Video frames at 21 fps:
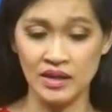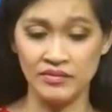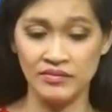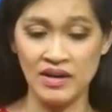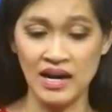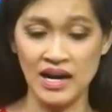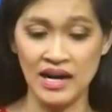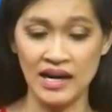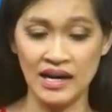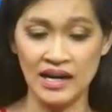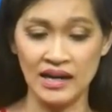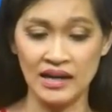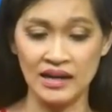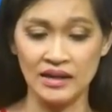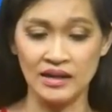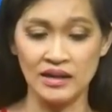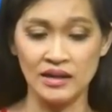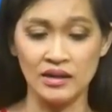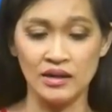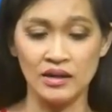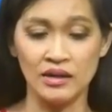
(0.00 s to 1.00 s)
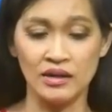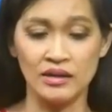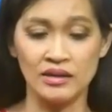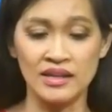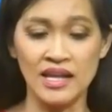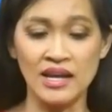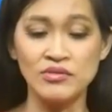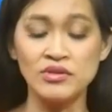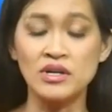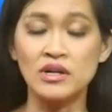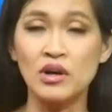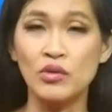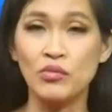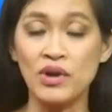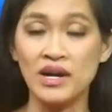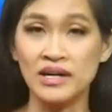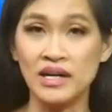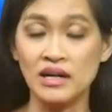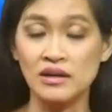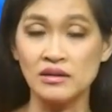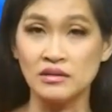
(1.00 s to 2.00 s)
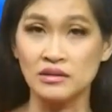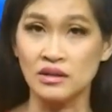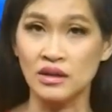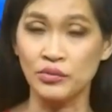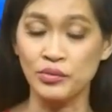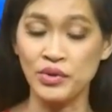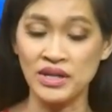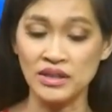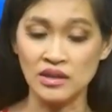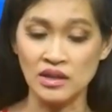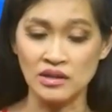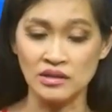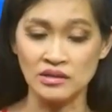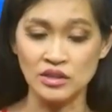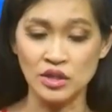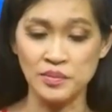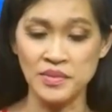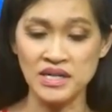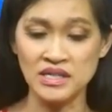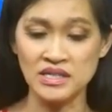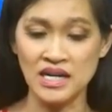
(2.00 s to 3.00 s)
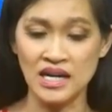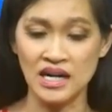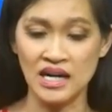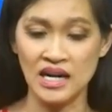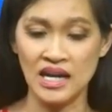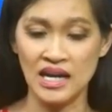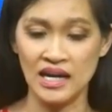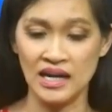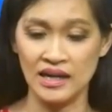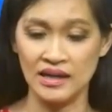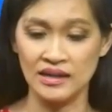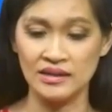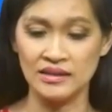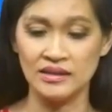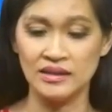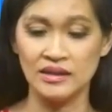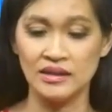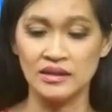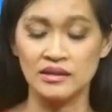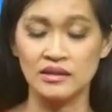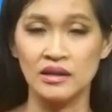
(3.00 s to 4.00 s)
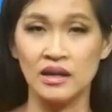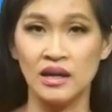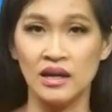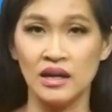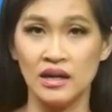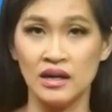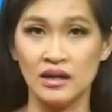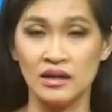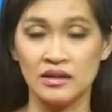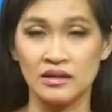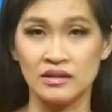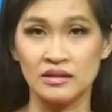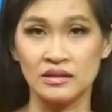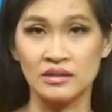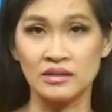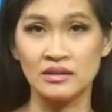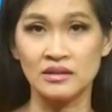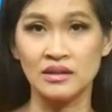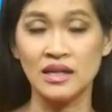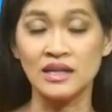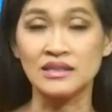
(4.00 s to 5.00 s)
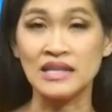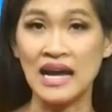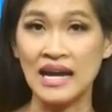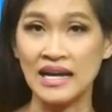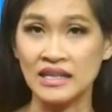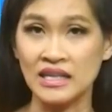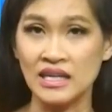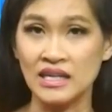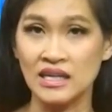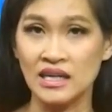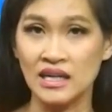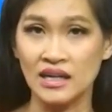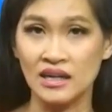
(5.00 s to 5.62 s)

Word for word: Và theo như cơ quan năng lượng nguyên tử cho biết rằng là hiện tại thì